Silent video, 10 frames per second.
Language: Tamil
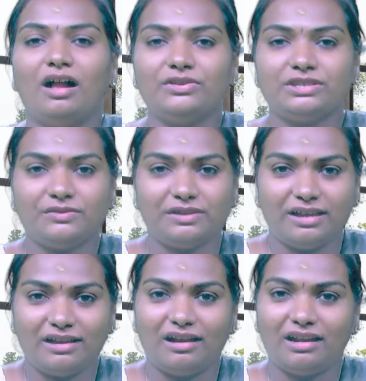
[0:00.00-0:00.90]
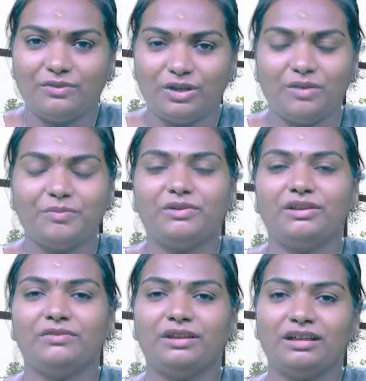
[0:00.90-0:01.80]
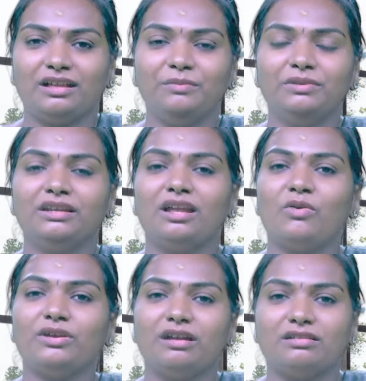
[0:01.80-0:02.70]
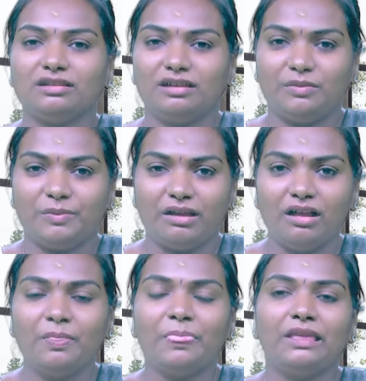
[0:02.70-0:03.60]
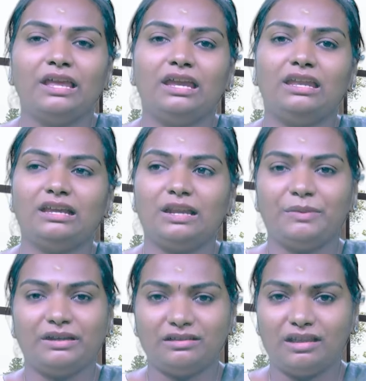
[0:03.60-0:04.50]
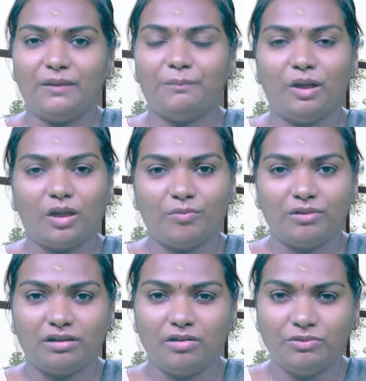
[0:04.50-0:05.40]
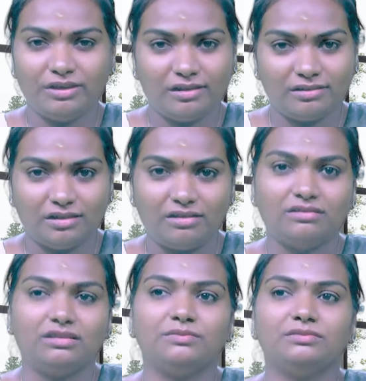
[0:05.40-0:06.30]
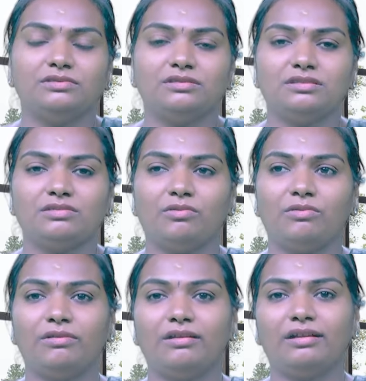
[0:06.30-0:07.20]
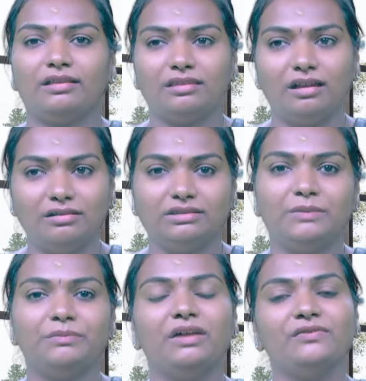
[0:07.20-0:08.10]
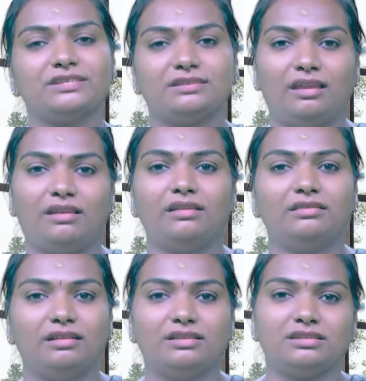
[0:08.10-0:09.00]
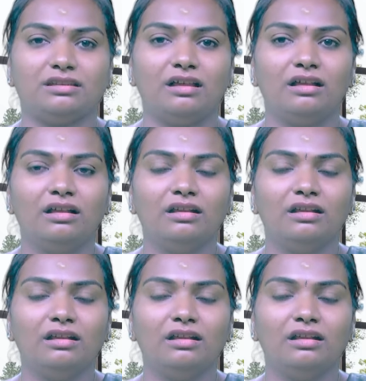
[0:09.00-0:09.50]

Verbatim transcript: பாலிஷ் டிவி நேர்கள் அனைவருக்கும் என்னுடைய வணக்கம் நான் உங்கள் டாக்டர் கல்பனா இன்றைக்கி நம்ம என்ன தலை பார்க்க போகிறோன்னா உயர் ரத்த அழுத்தம் ஸோ ரத்த அழுத்தம்னா ஃபஸ்ட்டு என்னன்னு தெரிஞ்சுக்கலாம்